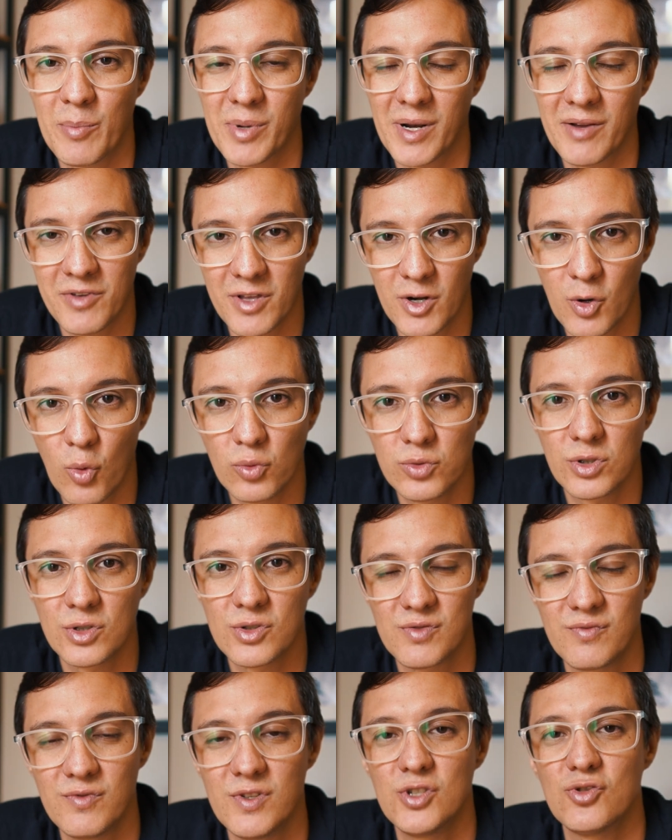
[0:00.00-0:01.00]
para ver
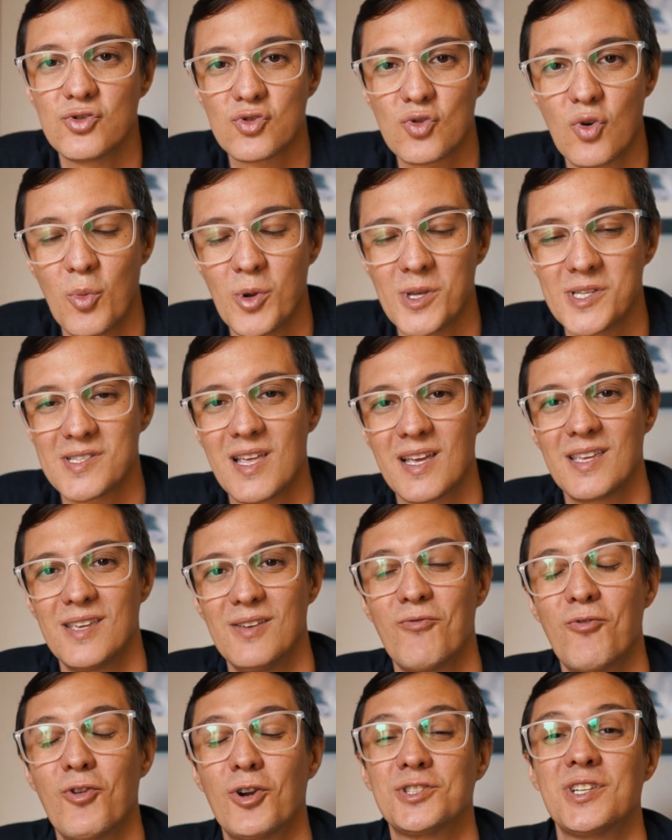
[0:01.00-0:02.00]
outros vídeos como esse daqui.
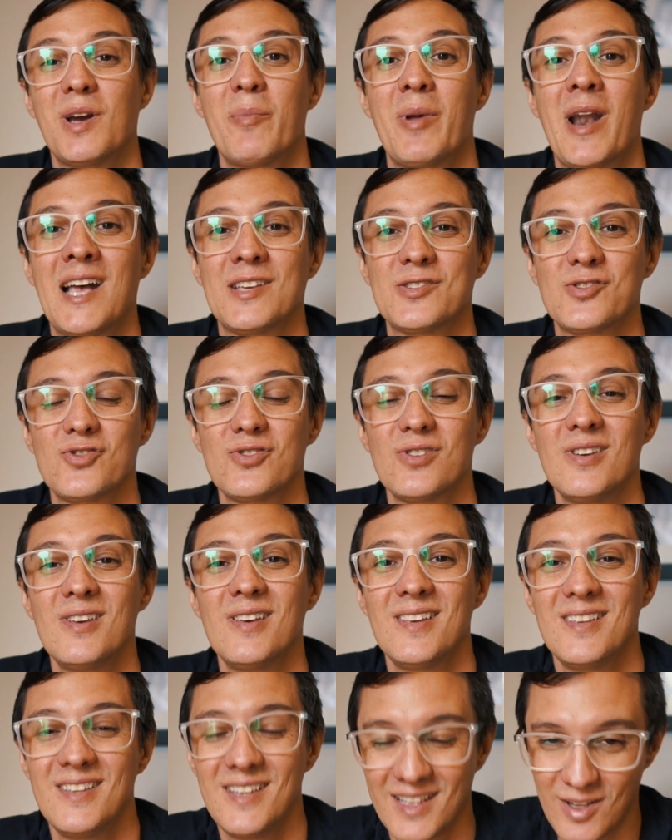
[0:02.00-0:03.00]
Forte abraço
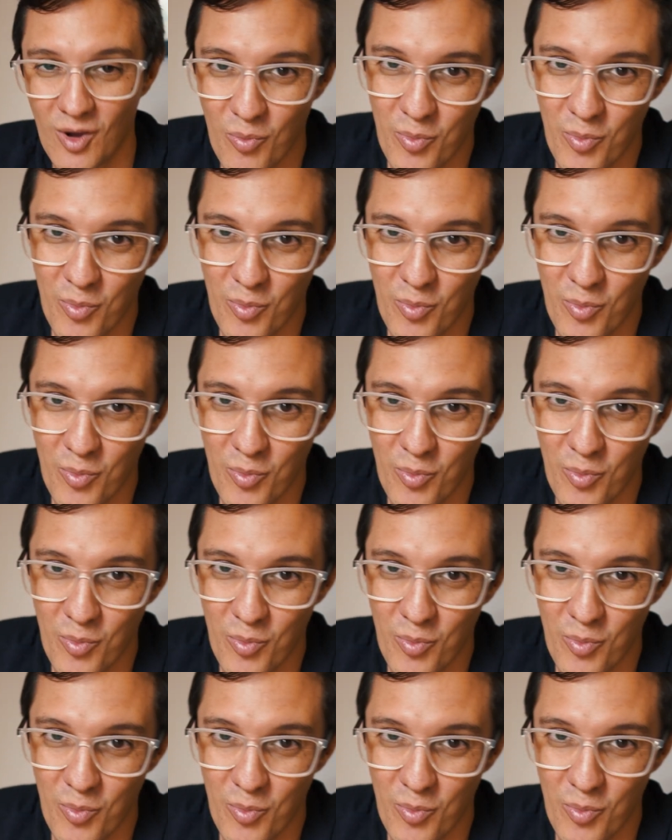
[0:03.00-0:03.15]
e até